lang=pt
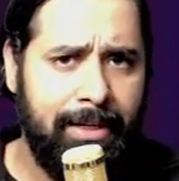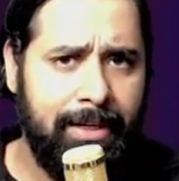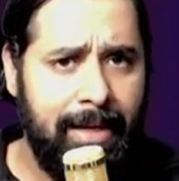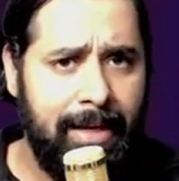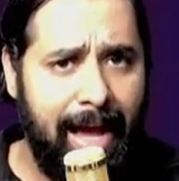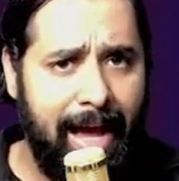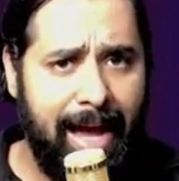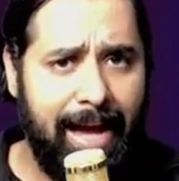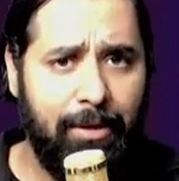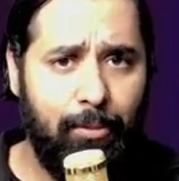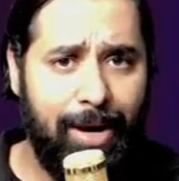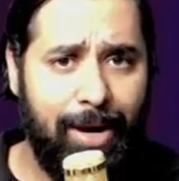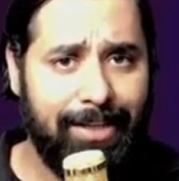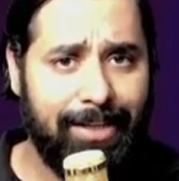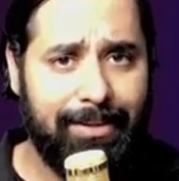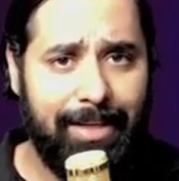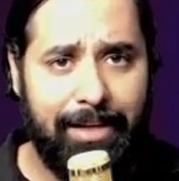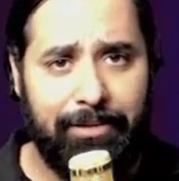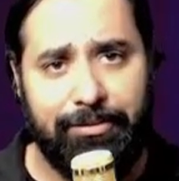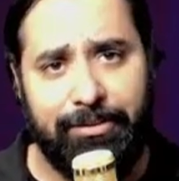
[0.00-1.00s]
a
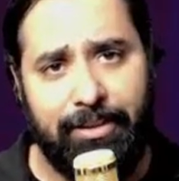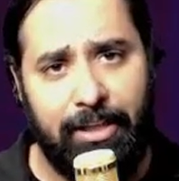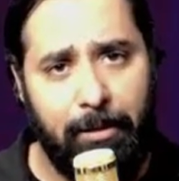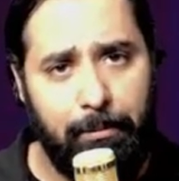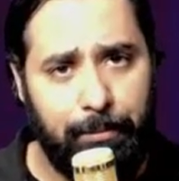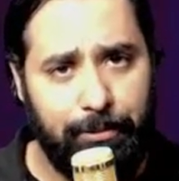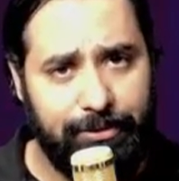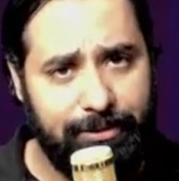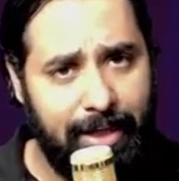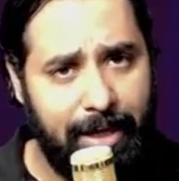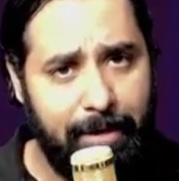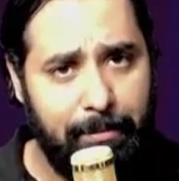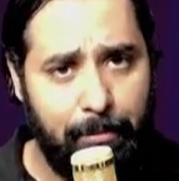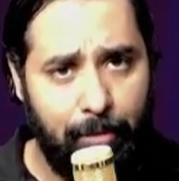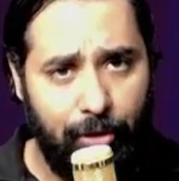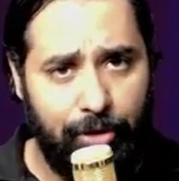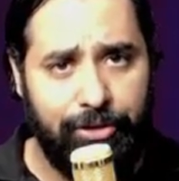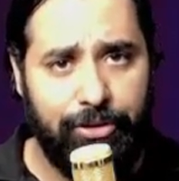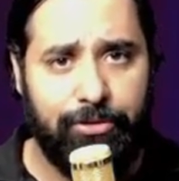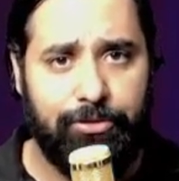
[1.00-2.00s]
guardar os campos
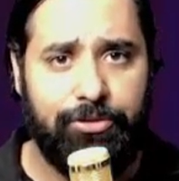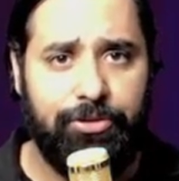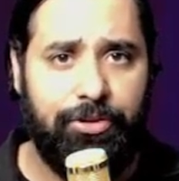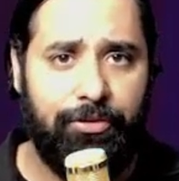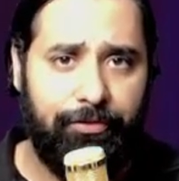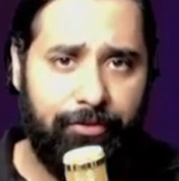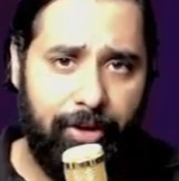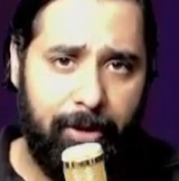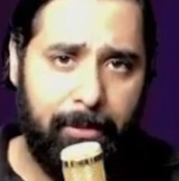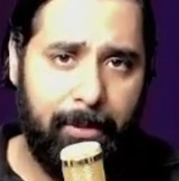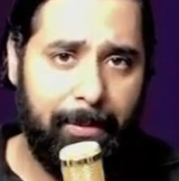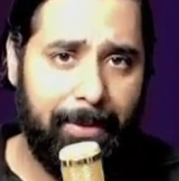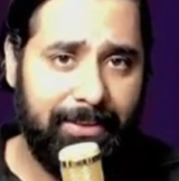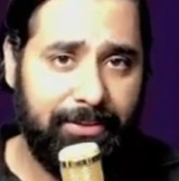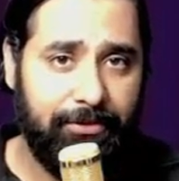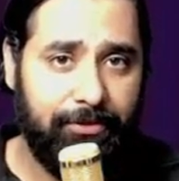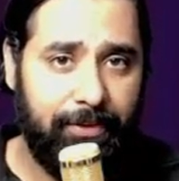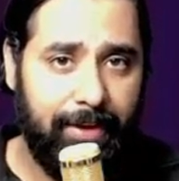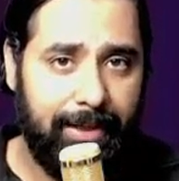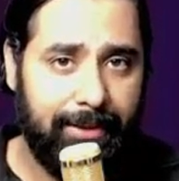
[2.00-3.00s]
harmônicos de forma
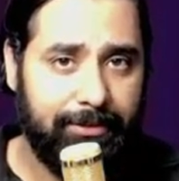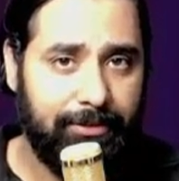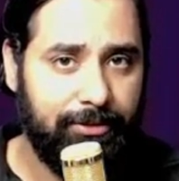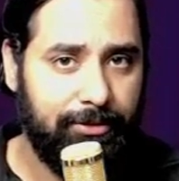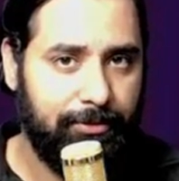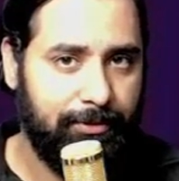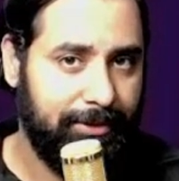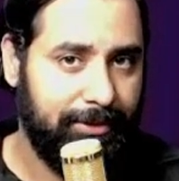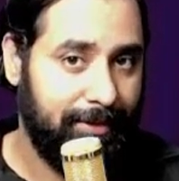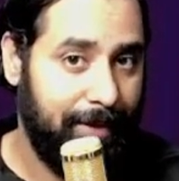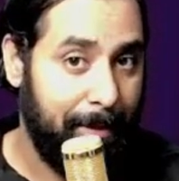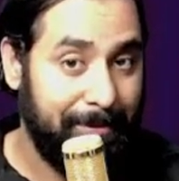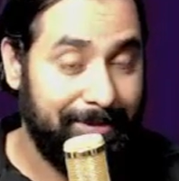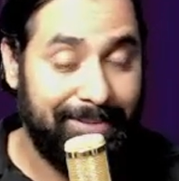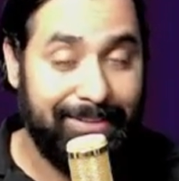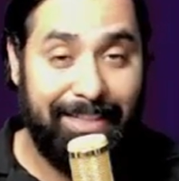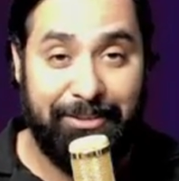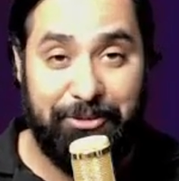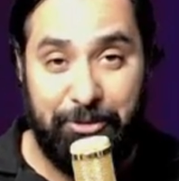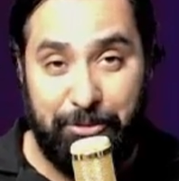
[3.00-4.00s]
mais fácil. Você vai
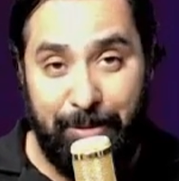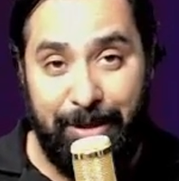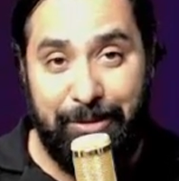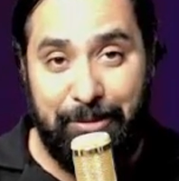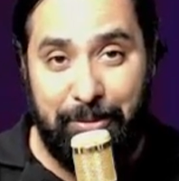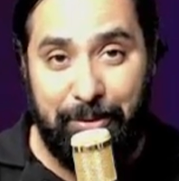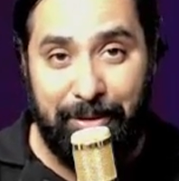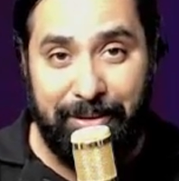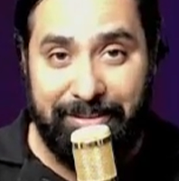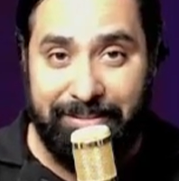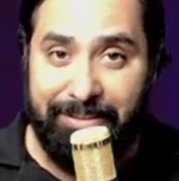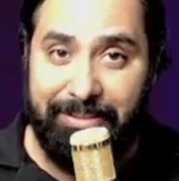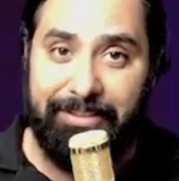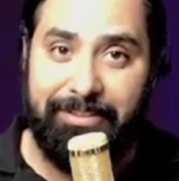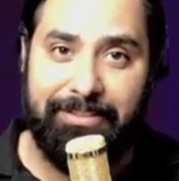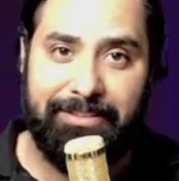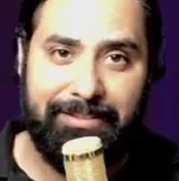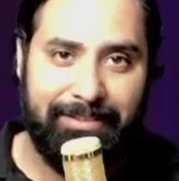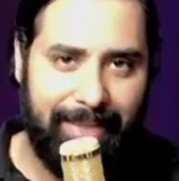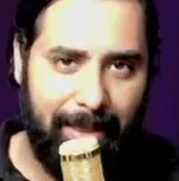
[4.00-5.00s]
precisar de uma coisa,
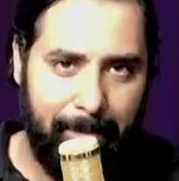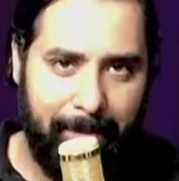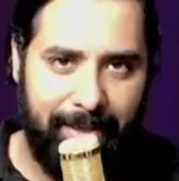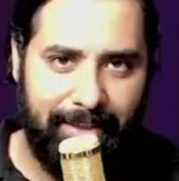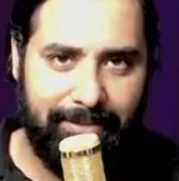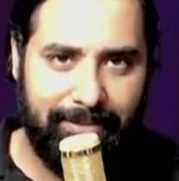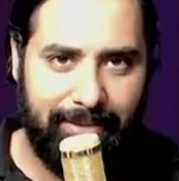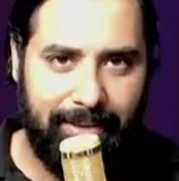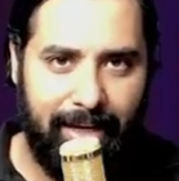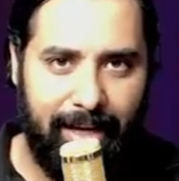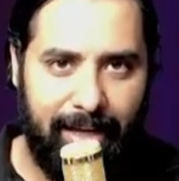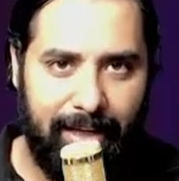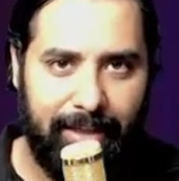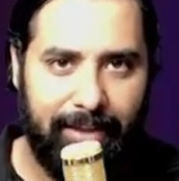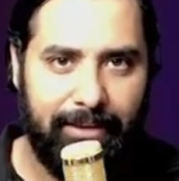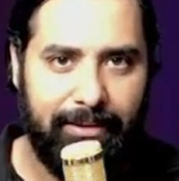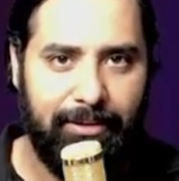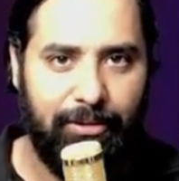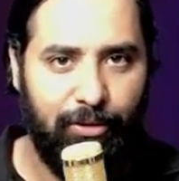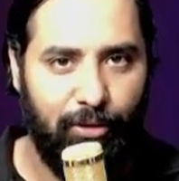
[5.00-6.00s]
saber
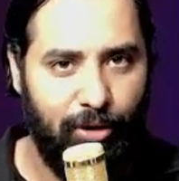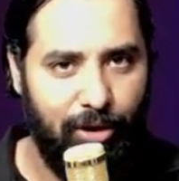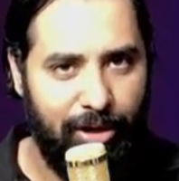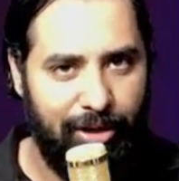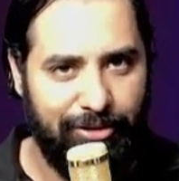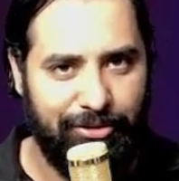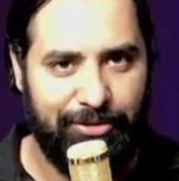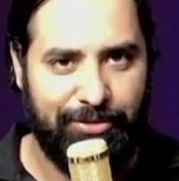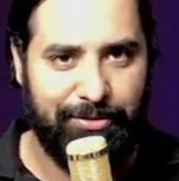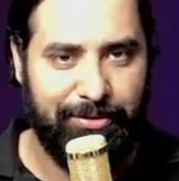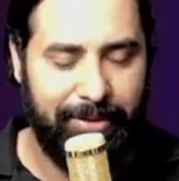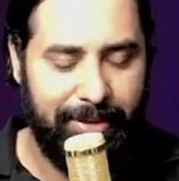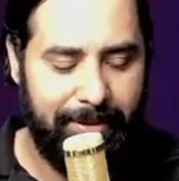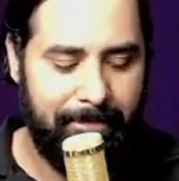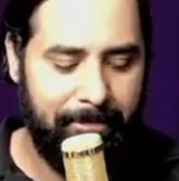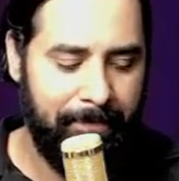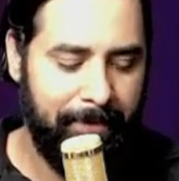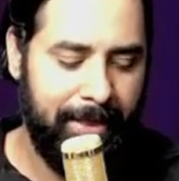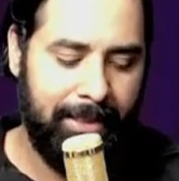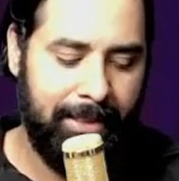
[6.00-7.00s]
escala, lógico, né?
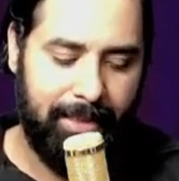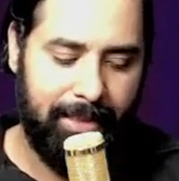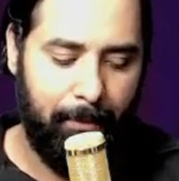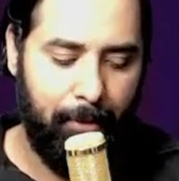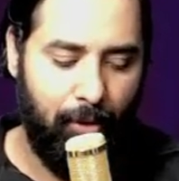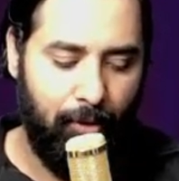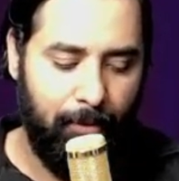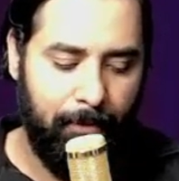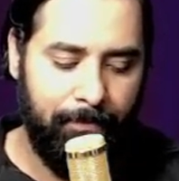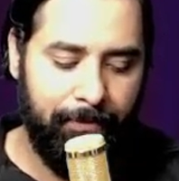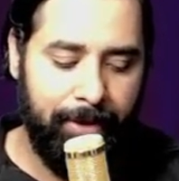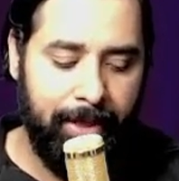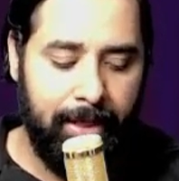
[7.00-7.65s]
Tá bom?